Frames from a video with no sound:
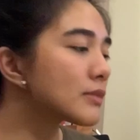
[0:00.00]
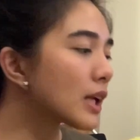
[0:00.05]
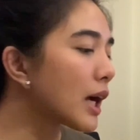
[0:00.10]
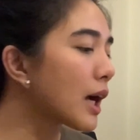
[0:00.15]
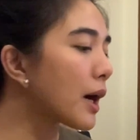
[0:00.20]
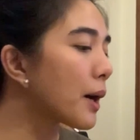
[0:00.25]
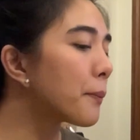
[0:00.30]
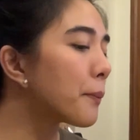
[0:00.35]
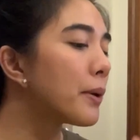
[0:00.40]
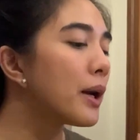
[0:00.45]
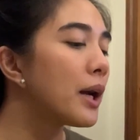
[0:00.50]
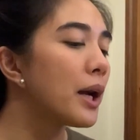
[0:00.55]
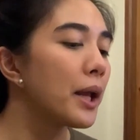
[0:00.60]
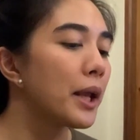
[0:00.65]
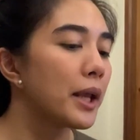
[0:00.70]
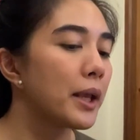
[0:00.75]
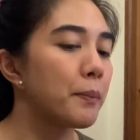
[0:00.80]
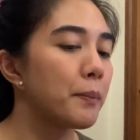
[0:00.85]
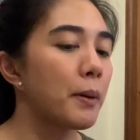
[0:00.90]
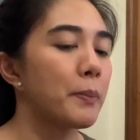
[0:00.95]
um,
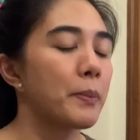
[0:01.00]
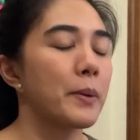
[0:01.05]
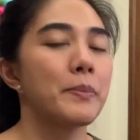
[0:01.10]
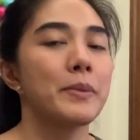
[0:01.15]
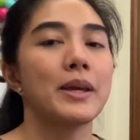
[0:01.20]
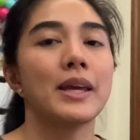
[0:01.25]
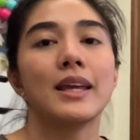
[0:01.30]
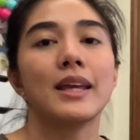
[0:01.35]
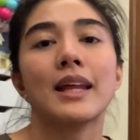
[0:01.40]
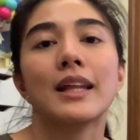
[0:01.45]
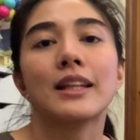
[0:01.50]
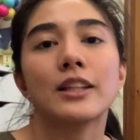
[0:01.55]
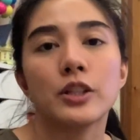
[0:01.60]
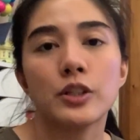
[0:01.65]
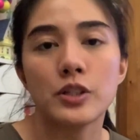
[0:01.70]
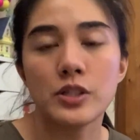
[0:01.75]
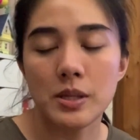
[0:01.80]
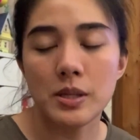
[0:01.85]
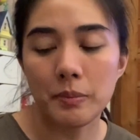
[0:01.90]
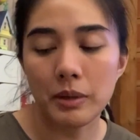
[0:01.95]
ipapamigay natin
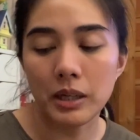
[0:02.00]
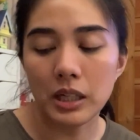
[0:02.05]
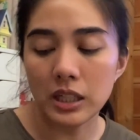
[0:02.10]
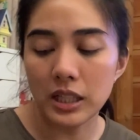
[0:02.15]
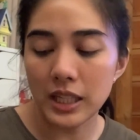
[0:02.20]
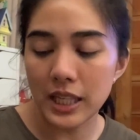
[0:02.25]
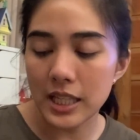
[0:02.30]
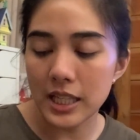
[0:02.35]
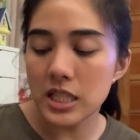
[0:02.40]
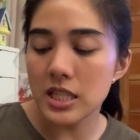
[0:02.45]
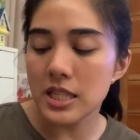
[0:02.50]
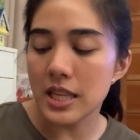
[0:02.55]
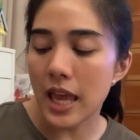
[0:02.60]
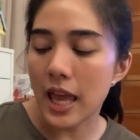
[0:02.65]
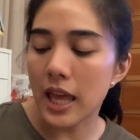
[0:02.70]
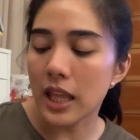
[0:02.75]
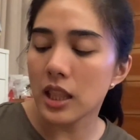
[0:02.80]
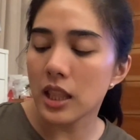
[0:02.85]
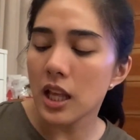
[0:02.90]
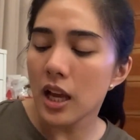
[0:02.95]
dun sa mga kids.
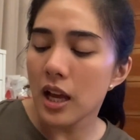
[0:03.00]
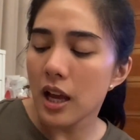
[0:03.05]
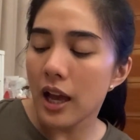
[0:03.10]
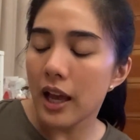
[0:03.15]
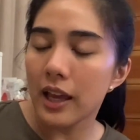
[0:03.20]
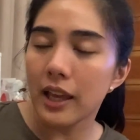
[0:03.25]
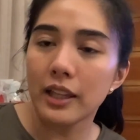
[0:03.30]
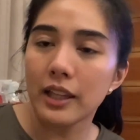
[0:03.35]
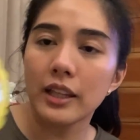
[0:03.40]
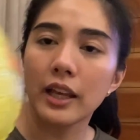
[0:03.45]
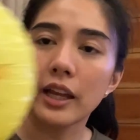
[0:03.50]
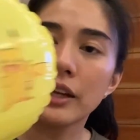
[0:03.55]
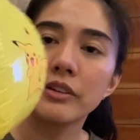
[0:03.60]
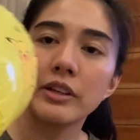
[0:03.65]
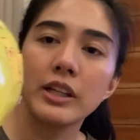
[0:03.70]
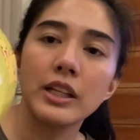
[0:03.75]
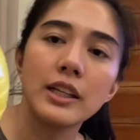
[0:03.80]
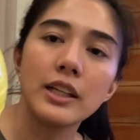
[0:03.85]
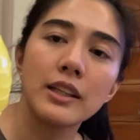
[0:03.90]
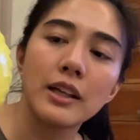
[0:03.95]
And, and I
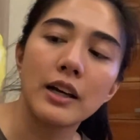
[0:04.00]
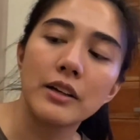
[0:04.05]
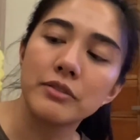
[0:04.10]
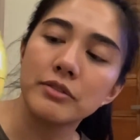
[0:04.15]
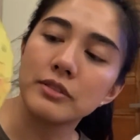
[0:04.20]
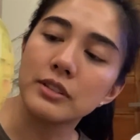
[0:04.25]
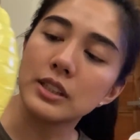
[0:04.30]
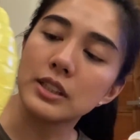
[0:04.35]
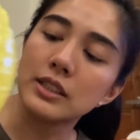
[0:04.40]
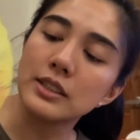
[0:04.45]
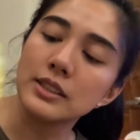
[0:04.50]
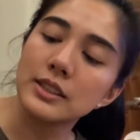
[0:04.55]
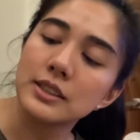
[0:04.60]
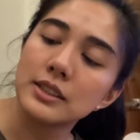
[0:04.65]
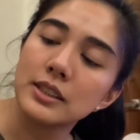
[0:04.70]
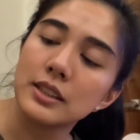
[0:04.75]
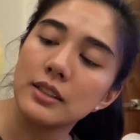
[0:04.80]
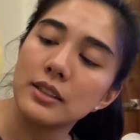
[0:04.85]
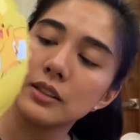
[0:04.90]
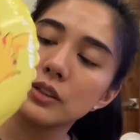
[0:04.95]
really love this.
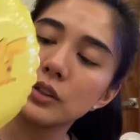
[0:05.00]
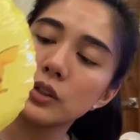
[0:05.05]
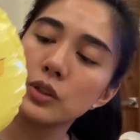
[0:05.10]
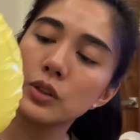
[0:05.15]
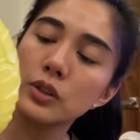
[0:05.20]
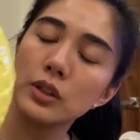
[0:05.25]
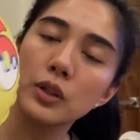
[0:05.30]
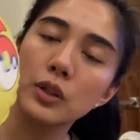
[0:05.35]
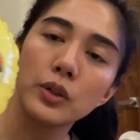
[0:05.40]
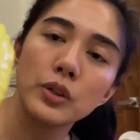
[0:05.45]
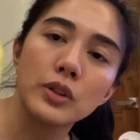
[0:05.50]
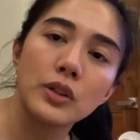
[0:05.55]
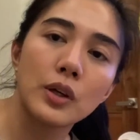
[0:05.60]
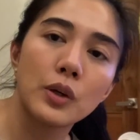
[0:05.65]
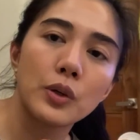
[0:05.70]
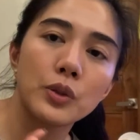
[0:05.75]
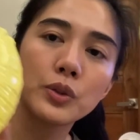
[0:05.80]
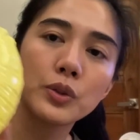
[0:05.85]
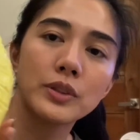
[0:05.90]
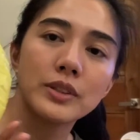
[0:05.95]
Cute na cute
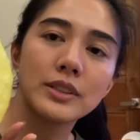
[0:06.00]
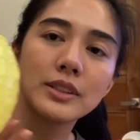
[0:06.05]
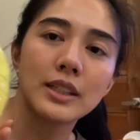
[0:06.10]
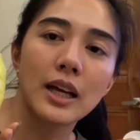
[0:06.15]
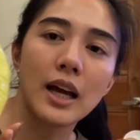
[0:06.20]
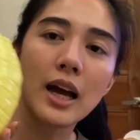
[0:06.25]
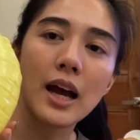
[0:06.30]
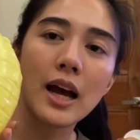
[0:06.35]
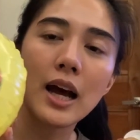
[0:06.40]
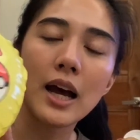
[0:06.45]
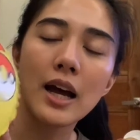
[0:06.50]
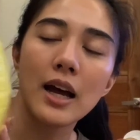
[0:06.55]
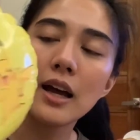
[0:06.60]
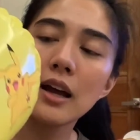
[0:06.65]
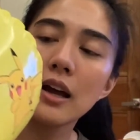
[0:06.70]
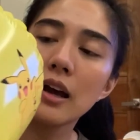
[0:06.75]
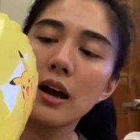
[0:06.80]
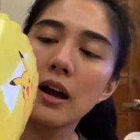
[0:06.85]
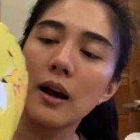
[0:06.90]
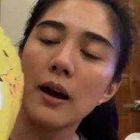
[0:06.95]
ako dun sa
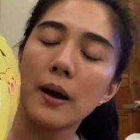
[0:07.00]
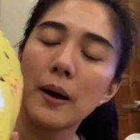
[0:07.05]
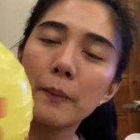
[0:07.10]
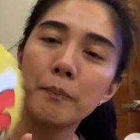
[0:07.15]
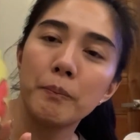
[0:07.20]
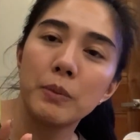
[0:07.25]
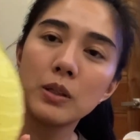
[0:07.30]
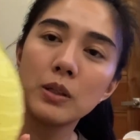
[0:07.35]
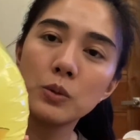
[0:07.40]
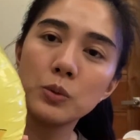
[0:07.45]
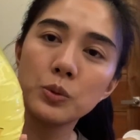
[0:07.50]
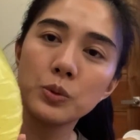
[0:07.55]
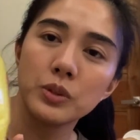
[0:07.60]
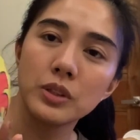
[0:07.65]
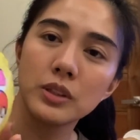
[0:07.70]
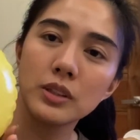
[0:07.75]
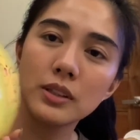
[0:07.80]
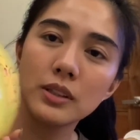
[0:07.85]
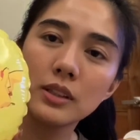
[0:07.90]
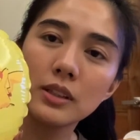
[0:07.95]
uh,
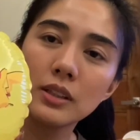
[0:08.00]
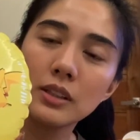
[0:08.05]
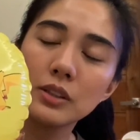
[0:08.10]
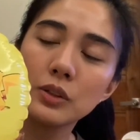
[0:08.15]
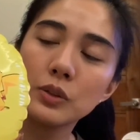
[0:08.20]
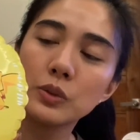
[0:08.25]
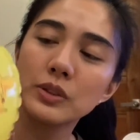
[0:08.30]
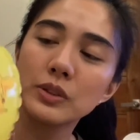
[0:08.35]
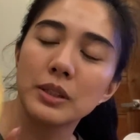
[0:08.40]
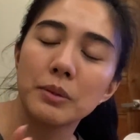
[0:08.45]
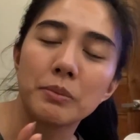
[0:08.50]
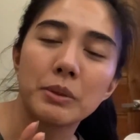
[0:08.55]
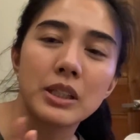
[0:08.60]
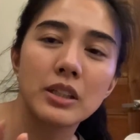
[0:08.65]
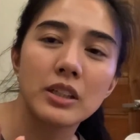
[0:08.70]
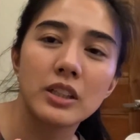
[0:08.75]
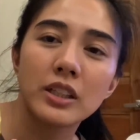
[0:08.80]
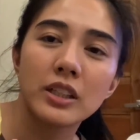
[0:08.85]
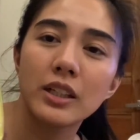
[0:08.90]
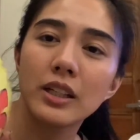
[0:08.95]
balloon. Yung sa
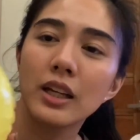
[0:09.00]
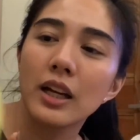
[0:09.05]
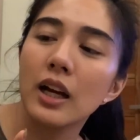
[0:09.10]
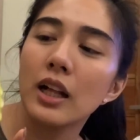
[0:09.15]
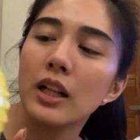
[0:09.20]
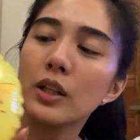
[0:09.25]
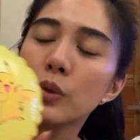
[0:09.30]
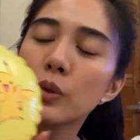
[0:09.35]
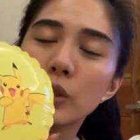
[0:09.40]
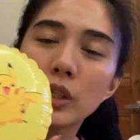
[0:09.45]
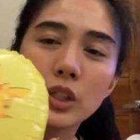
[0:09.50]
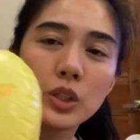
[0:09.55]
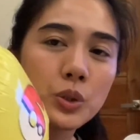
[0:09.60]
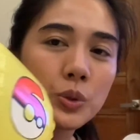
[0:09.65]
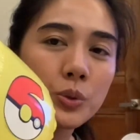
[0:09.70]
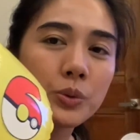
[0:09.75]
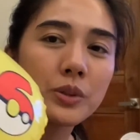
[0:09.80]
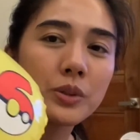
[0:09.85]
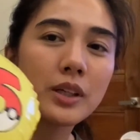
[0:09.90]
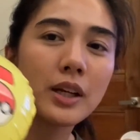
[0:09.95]
material, yung
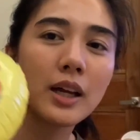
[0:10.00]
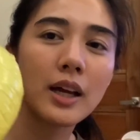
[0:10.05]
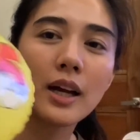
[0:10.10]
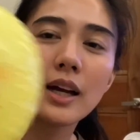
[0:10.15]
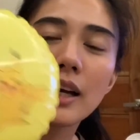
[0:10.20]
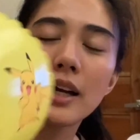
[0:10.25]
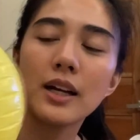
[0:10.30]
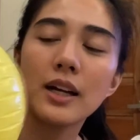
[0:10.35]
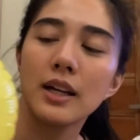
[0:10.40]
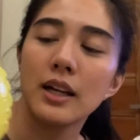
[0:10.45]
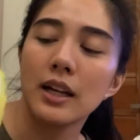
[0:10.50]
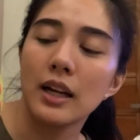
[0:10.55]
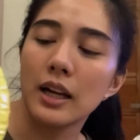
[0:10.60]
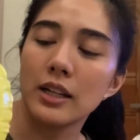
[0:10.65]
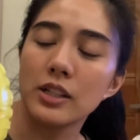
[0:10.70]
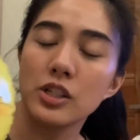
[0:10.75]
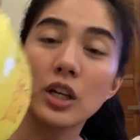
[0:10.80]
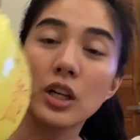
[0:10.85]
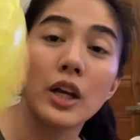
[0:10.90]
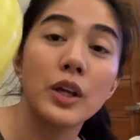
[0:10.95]
itsura,
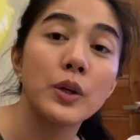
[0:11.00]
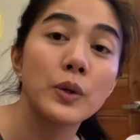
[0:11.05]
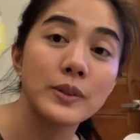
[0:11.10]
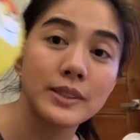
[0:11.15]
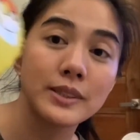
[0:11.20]
at saka yung